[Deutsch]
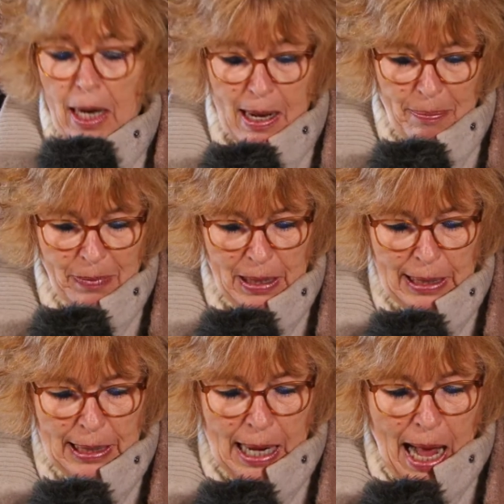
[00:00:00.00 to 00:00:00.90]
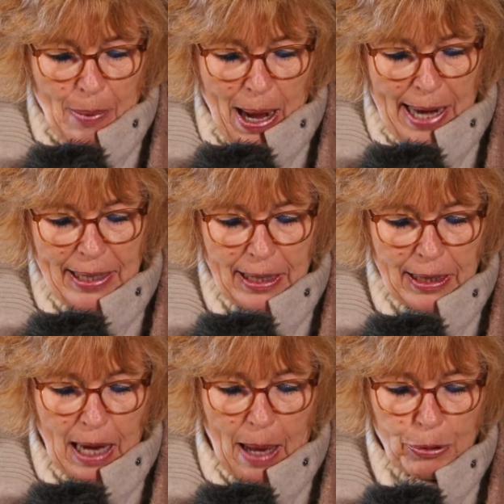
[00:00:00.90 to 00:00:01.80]
haben. Aber
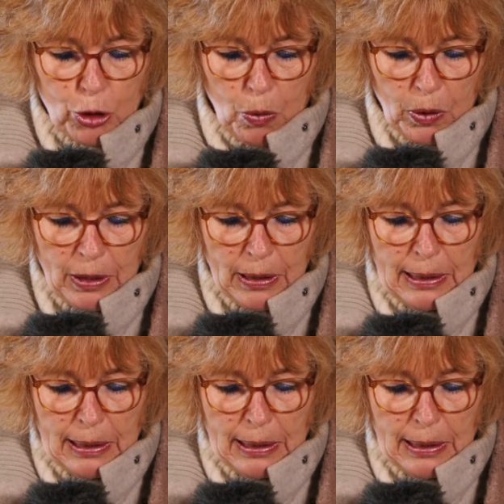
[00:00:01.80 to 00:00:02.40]
einige gab es schon.